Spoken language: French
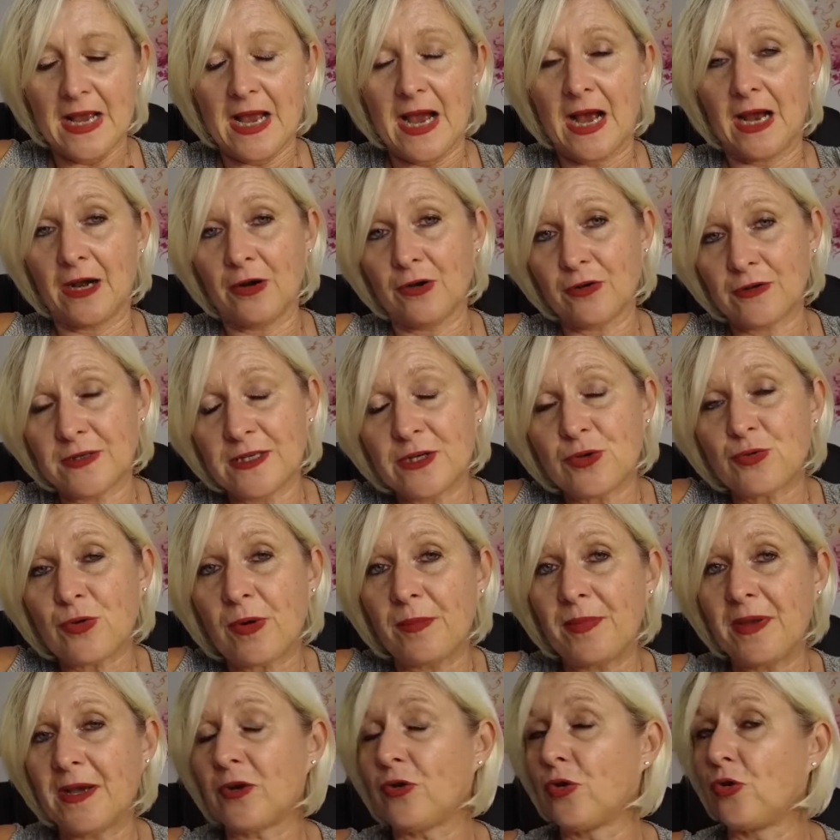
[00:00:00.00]
Alors dis-toi
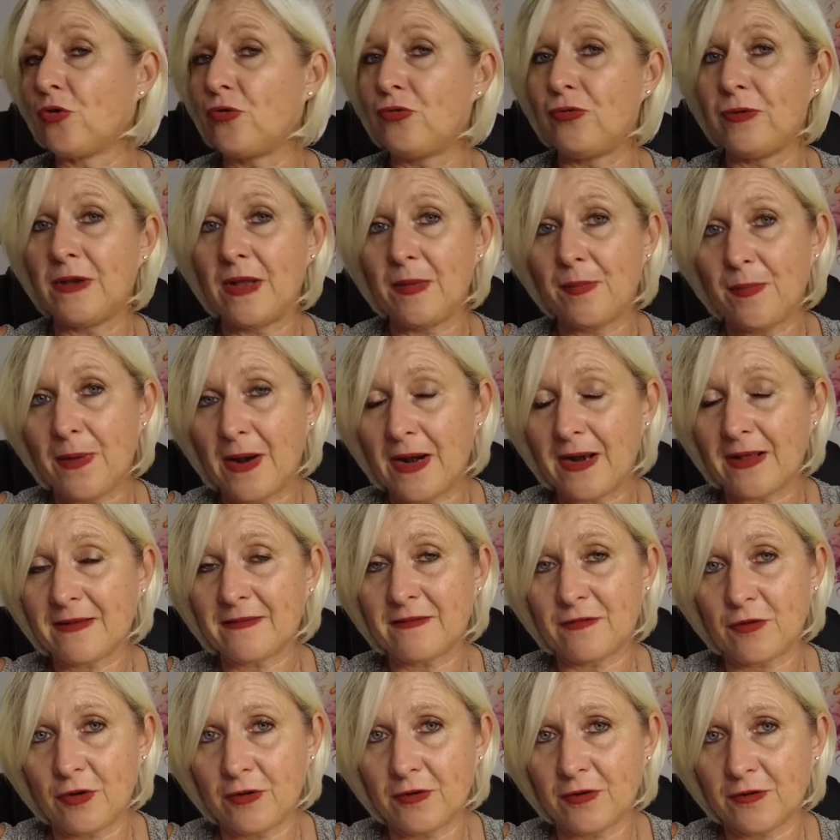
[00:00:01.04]
bien que tu n'es pas la
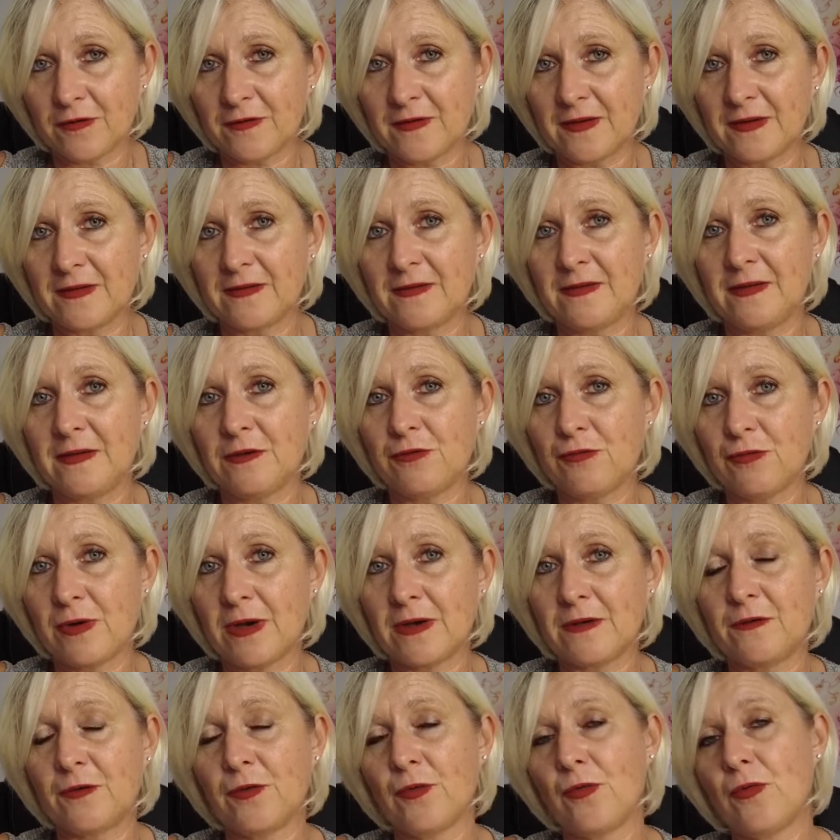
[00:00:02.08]
seule dans cette
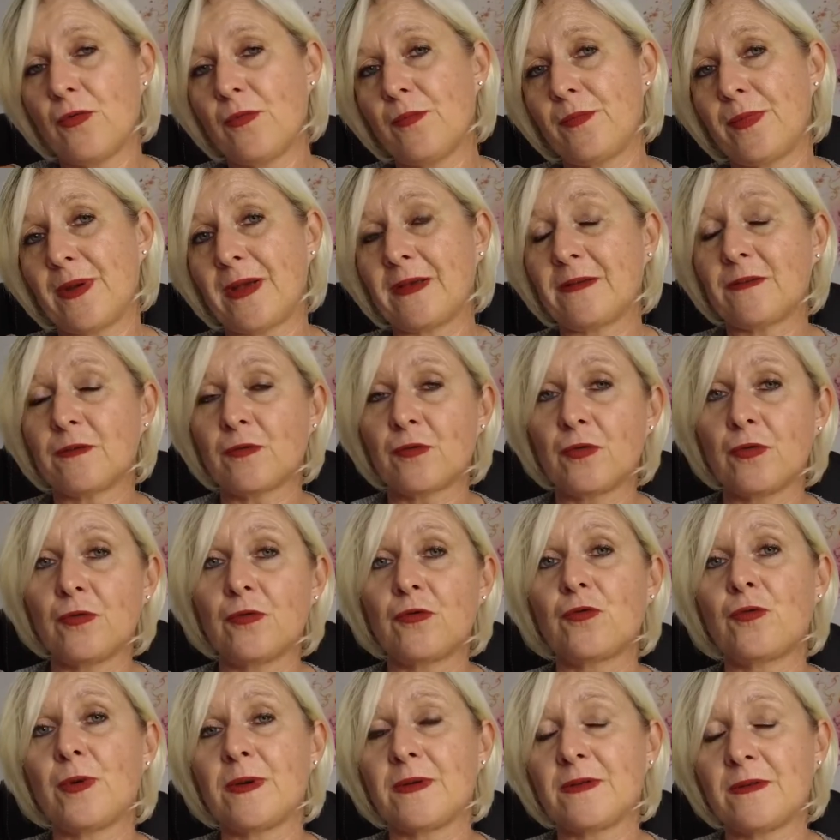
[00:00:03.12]
situation parce que
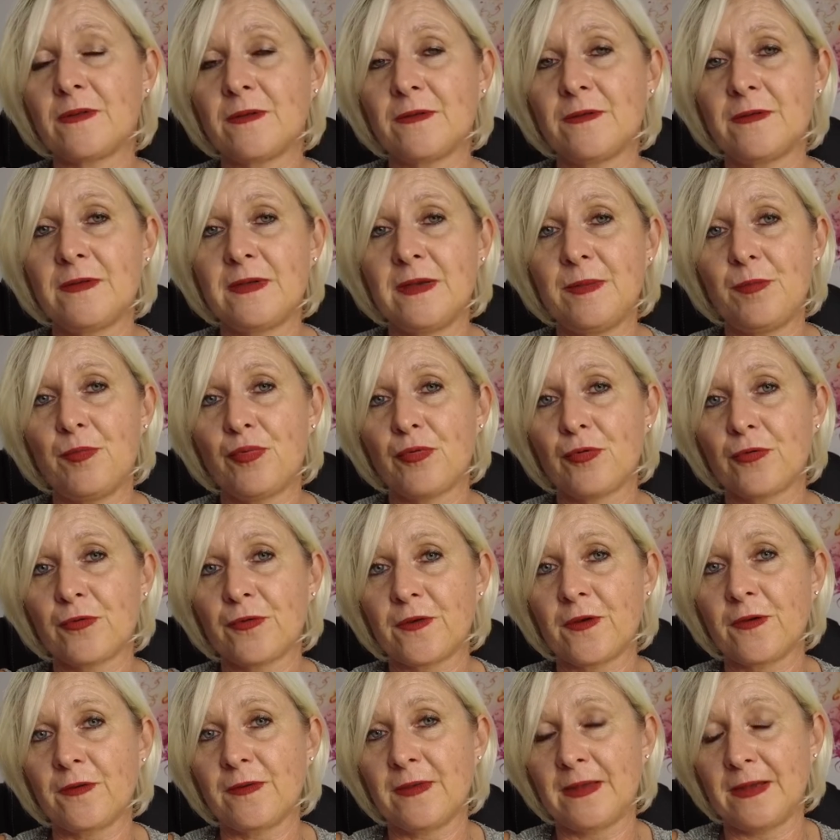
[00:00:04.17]

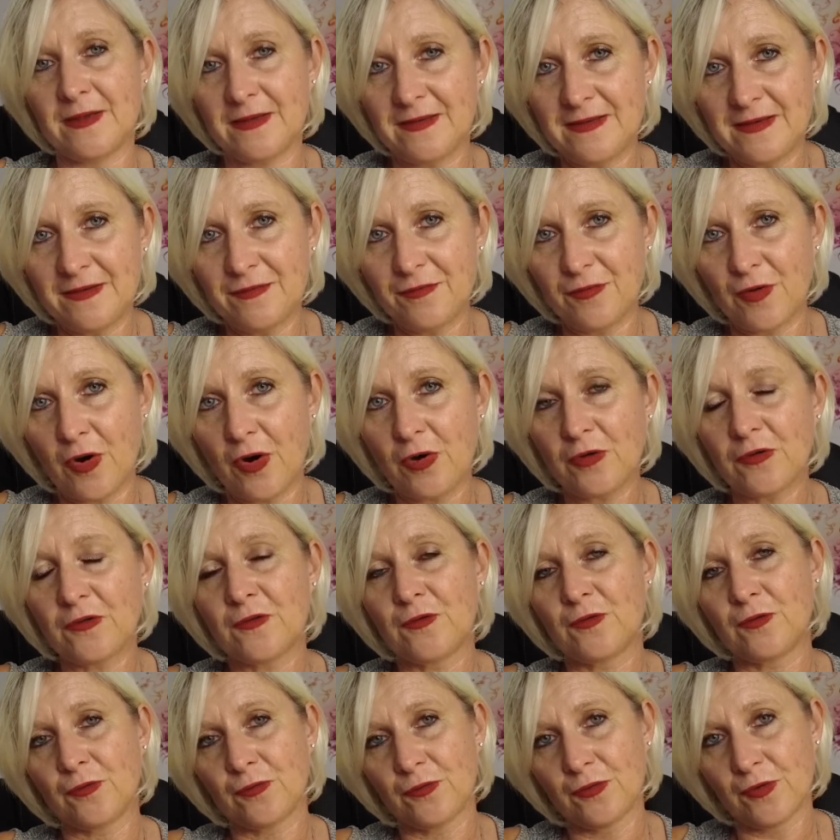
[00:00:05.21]
70% des divorces
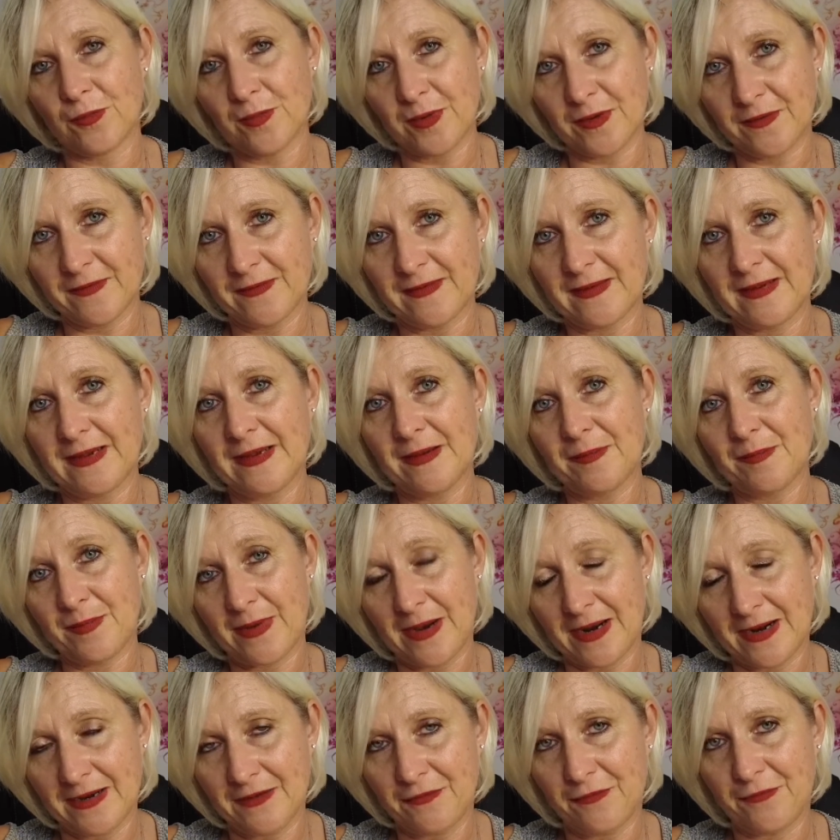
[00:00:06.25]
sont demandés
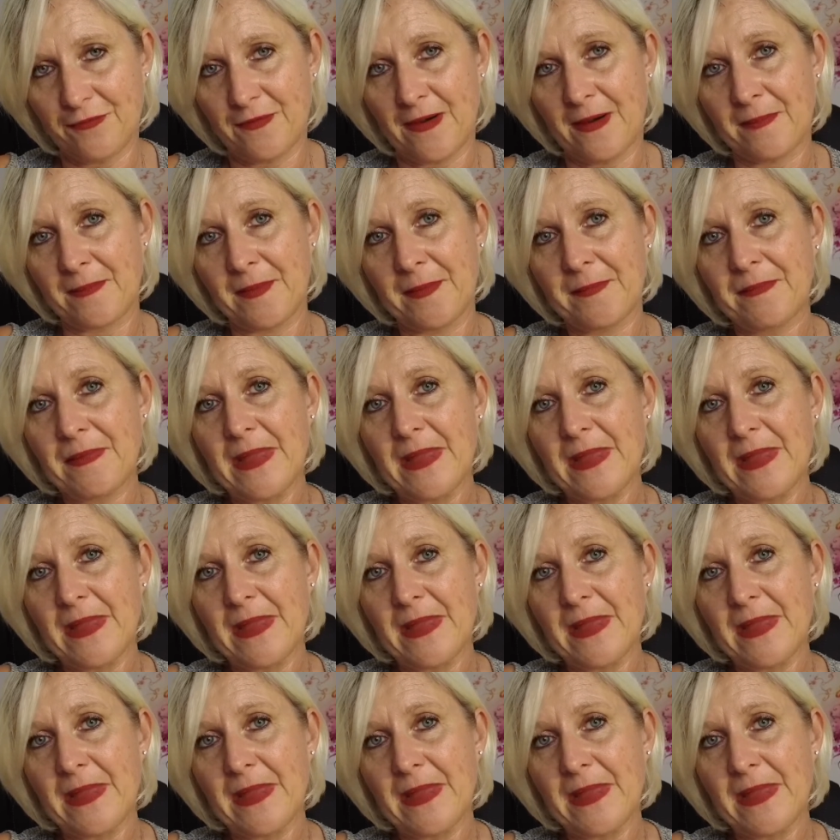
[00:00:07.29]
par les femmes.